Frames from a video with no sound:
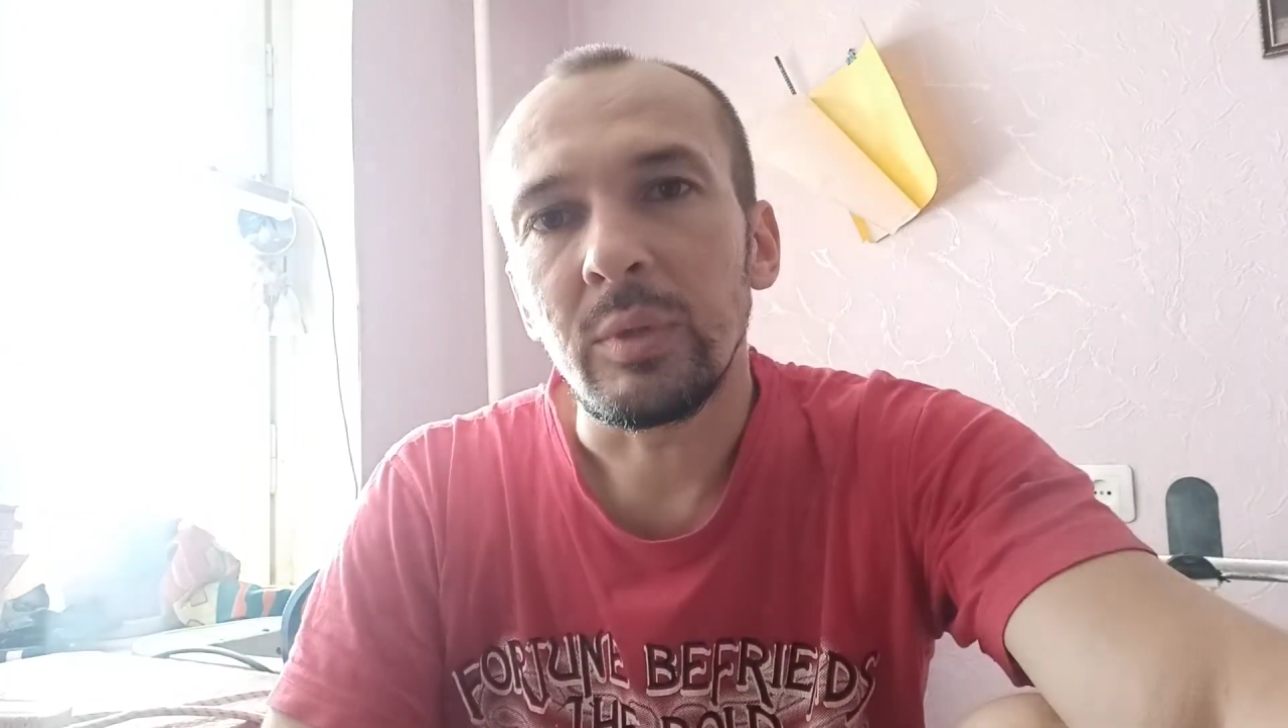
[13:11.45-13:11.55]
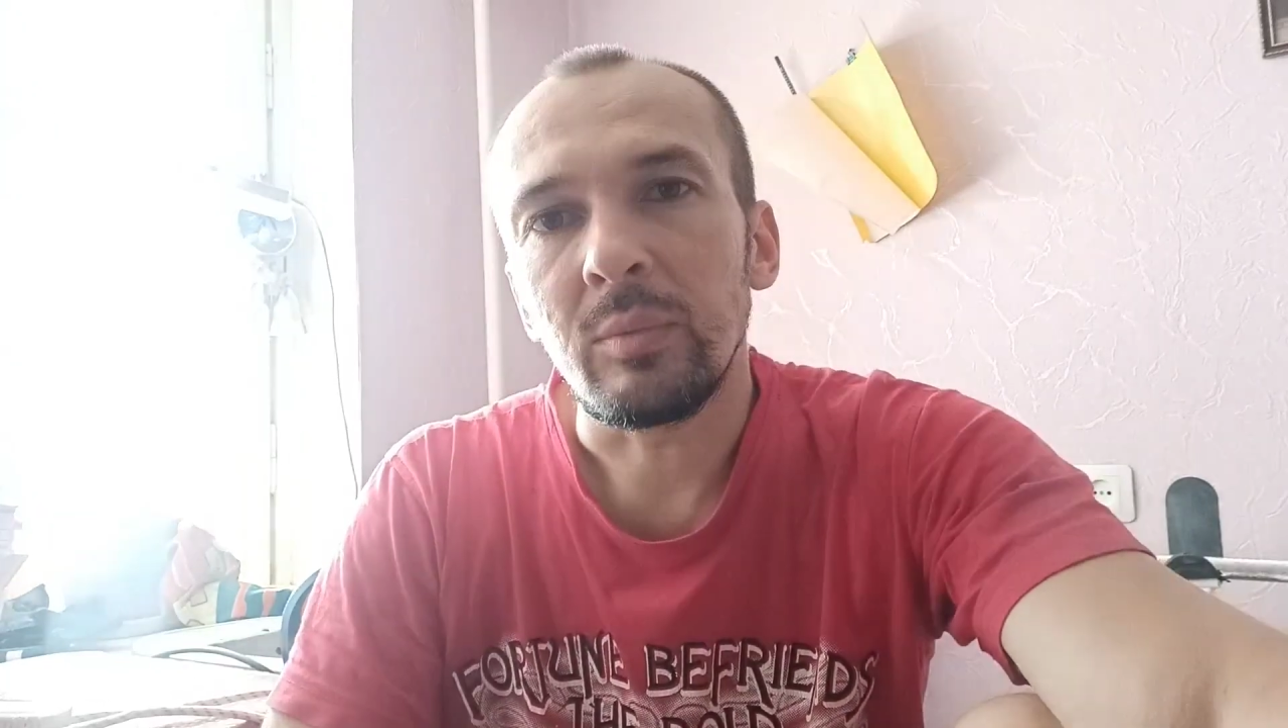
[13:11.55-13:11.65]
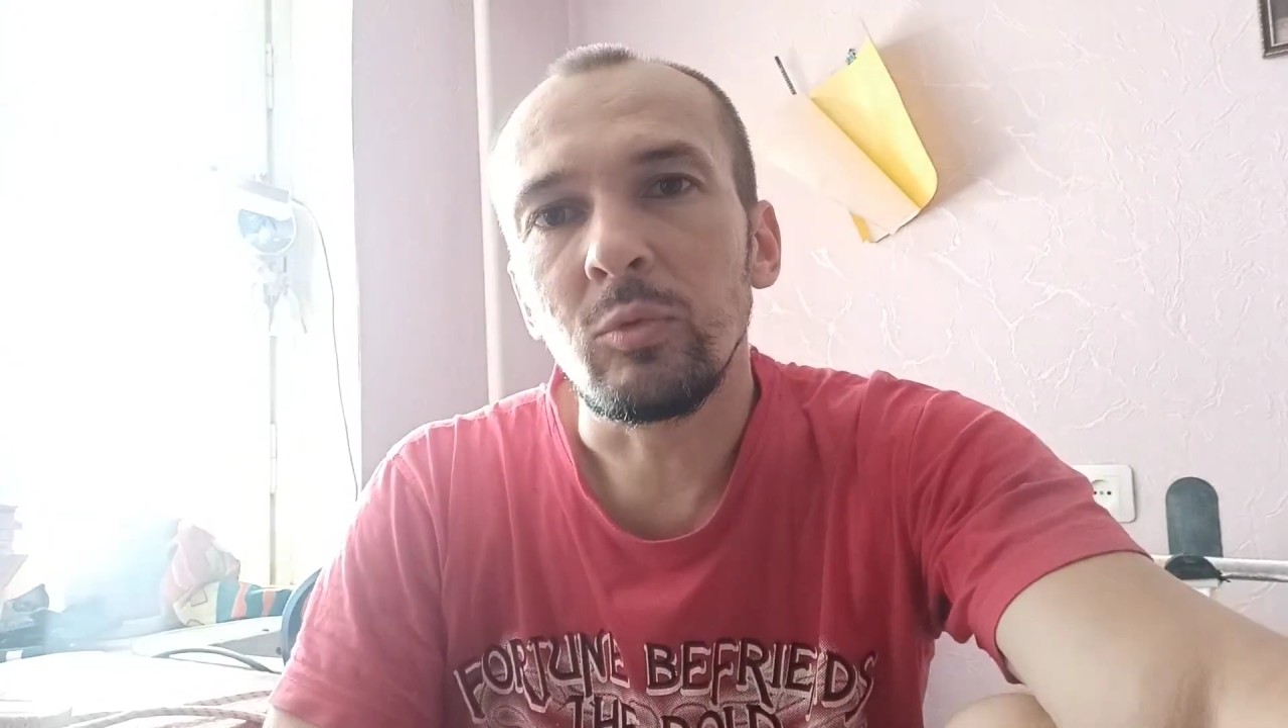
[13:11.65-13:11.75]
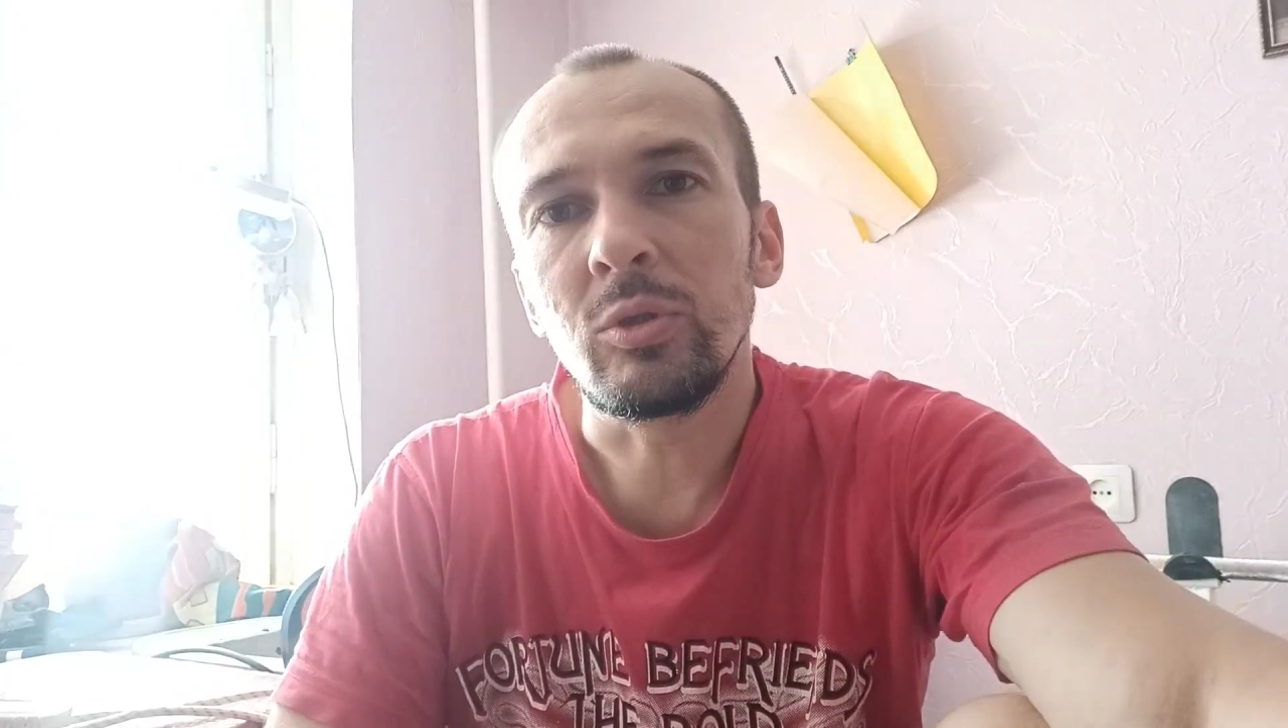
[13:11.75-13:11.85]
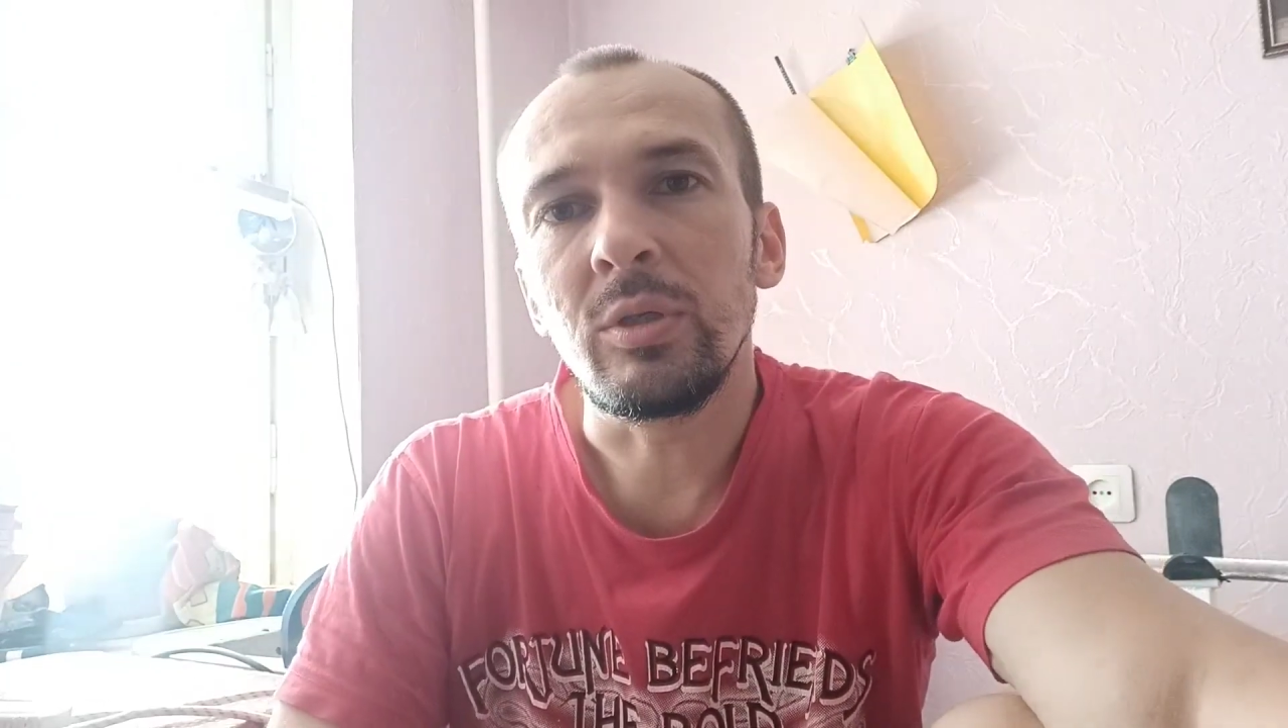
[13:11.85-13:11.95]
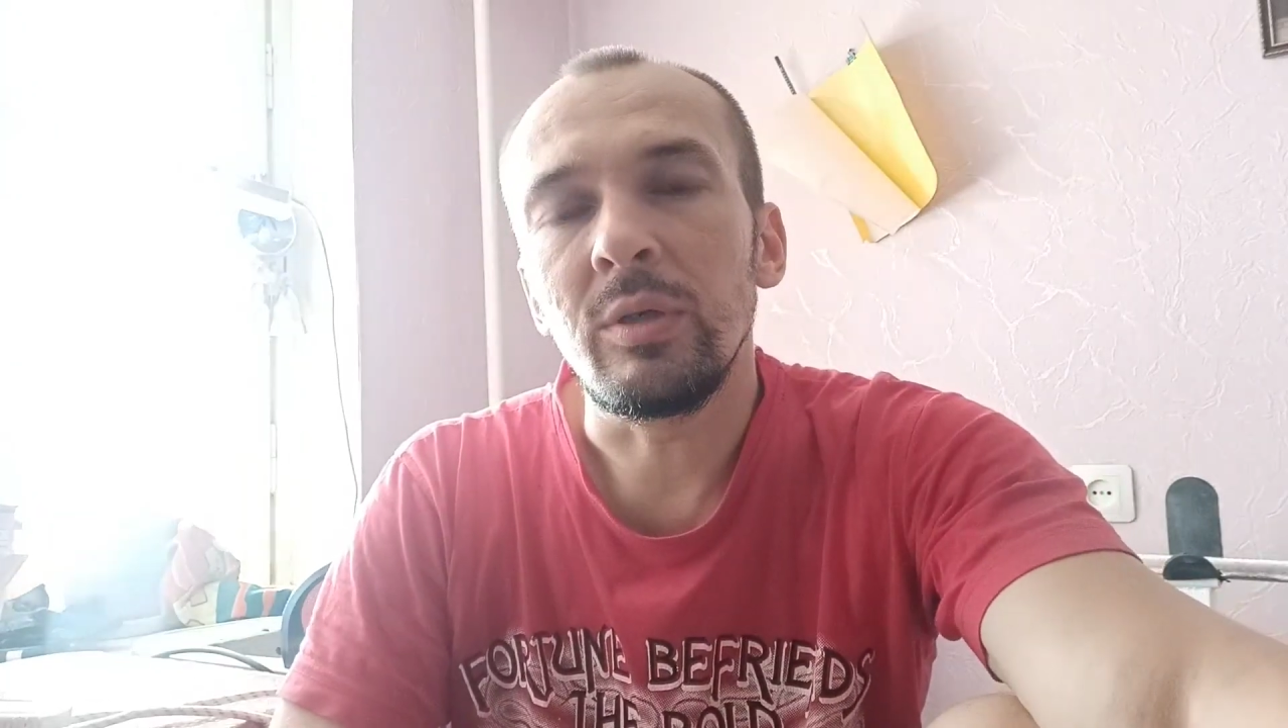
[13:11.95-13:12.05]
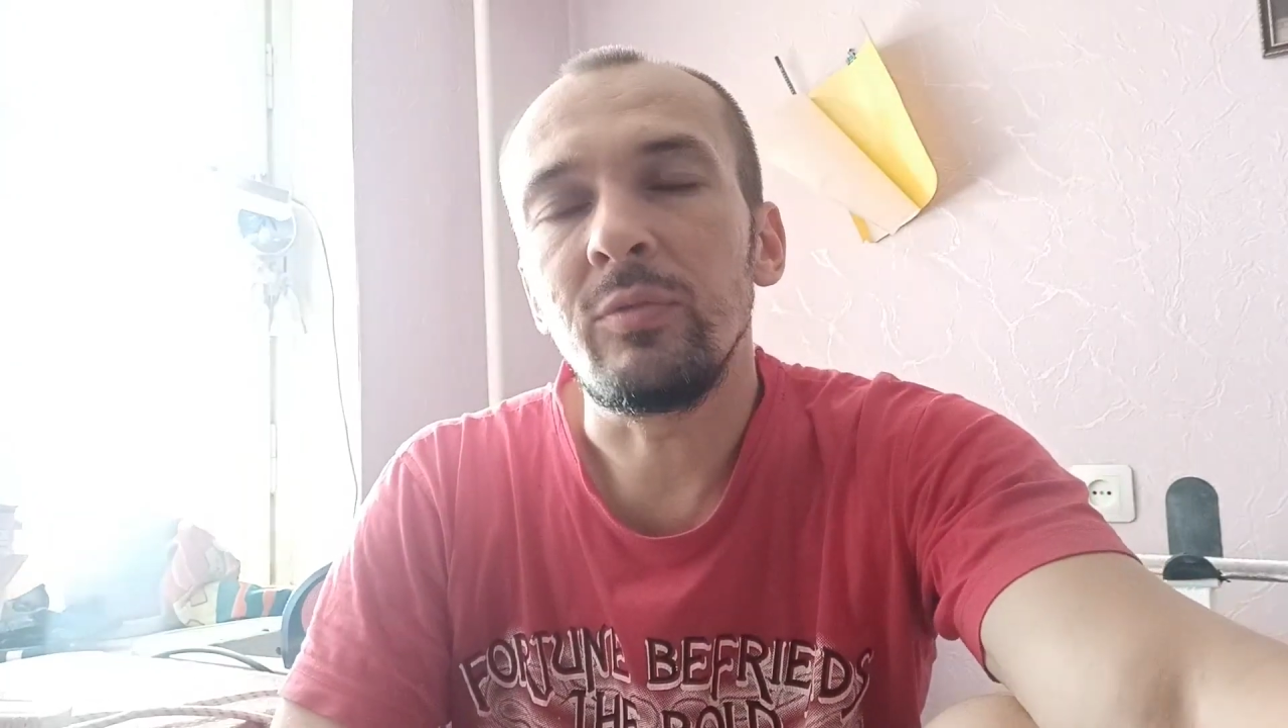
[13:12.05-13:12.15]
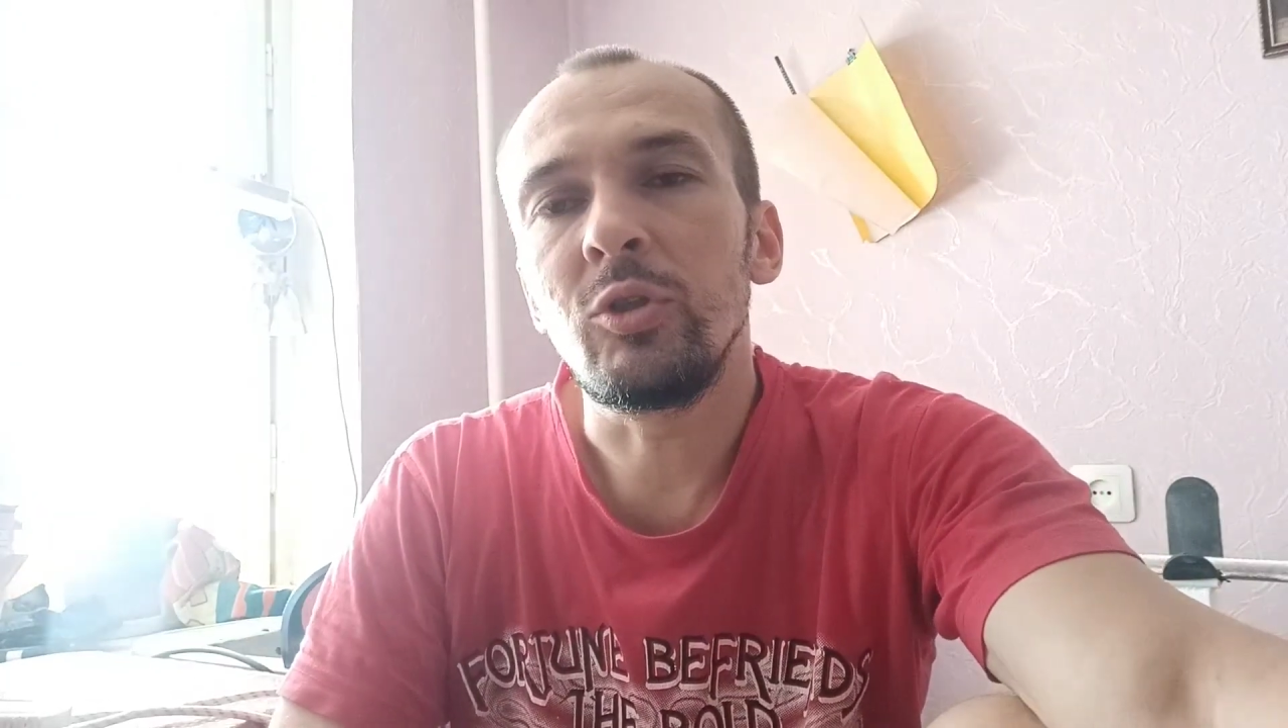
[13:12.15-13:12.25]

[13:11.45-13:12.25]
потому что